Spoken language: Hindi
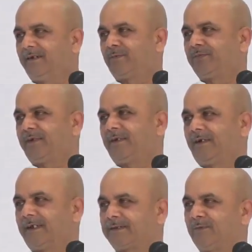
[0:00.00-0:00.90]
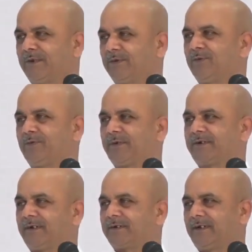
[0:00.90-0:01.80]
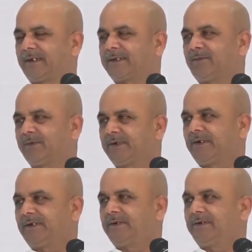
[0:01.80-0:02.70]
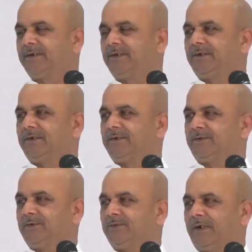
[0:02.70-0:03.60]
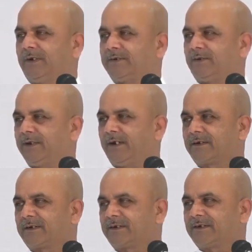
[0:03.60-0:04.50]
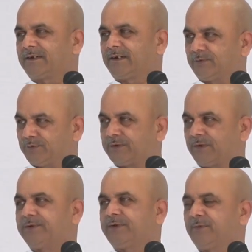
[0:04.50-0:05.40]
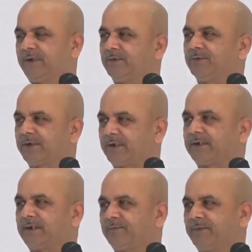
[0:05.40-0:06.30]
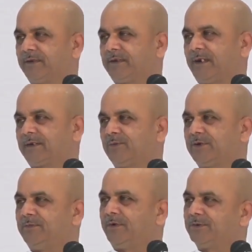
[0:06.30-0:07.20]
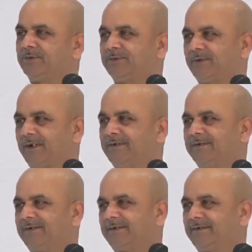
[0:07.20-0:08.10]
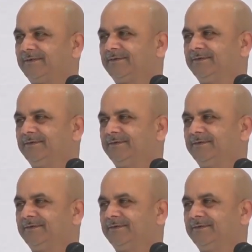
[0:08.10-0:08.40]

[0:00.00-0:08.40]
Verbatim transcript: अपने आश्रम यानी गुरु माता के आश्रम में था तो वहाँ जब ध्यान करता था तो उसके विषय मैंने दूसरी किताब में लिखा है कि मुझे बहुत कुछ सुनाई देता था